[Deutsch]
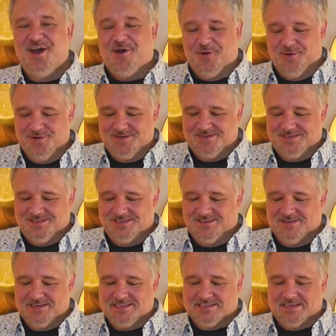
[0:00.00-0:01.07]
Und
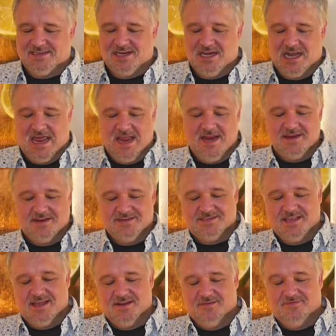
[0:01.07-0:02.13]
äh, wenn ich sage klein, dann ist
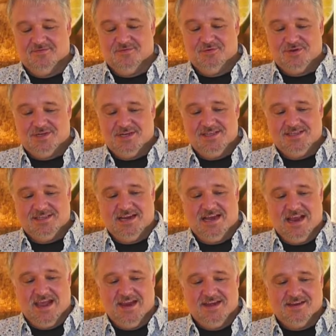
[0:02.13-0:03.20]
er halt wirklich
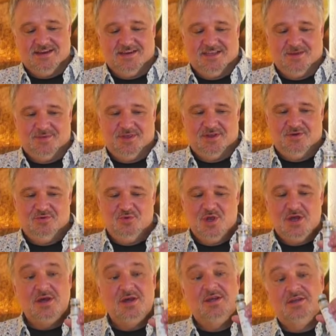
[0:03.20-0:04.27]
klein, denn ich habe hier
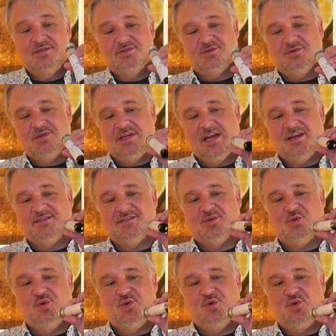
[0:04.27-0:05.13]
nur so ein kleines